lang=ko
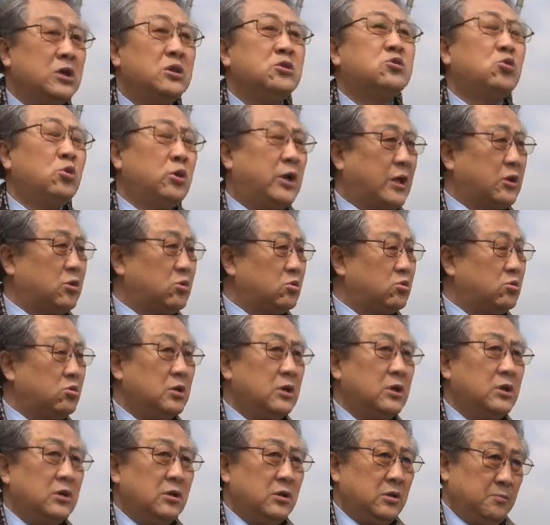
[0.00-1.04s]
전라도로
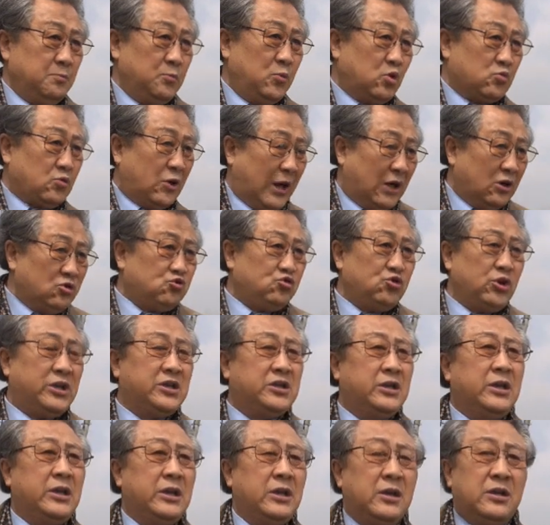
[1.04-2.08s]
뭐
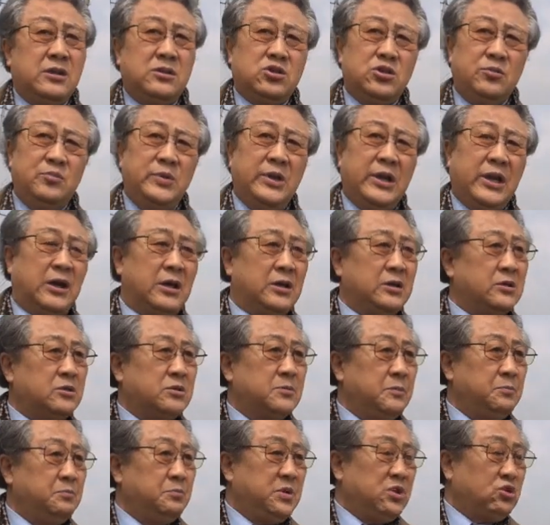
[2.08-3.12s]
광주에 좀 야
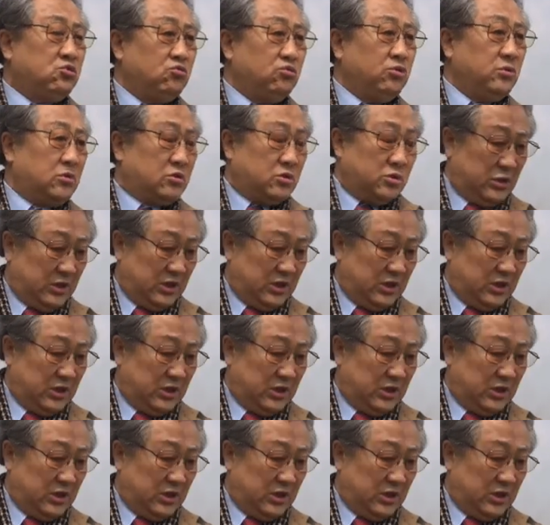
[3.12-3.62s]
미군